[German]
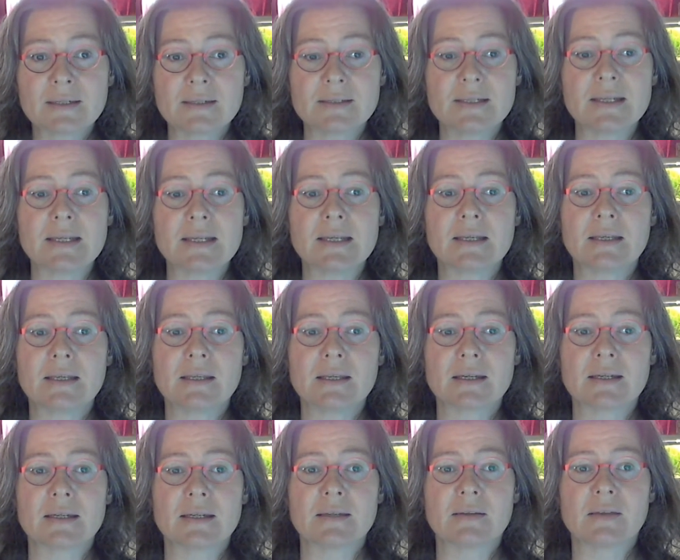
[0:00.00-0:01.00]
die
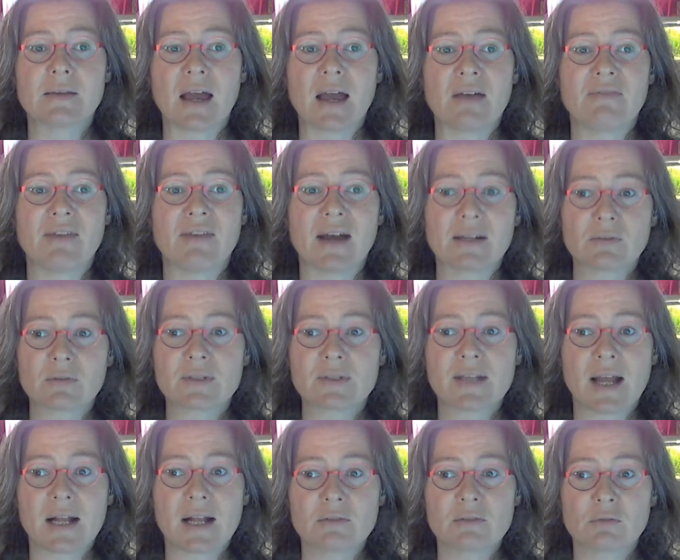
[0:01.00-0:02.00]
ihre
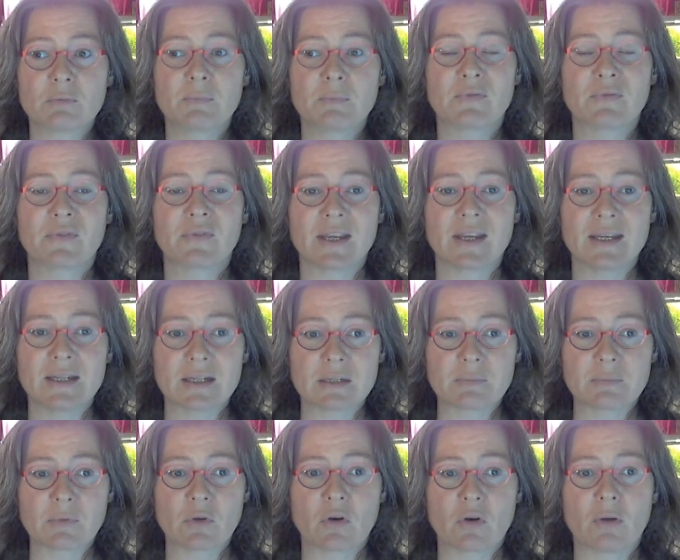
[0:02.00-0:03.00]
Erwartungshaltung
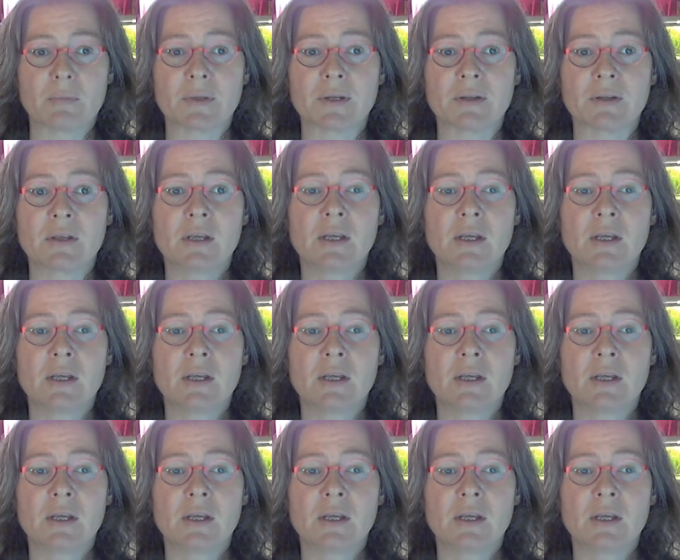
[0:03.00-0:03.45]
befriedigt bekommen.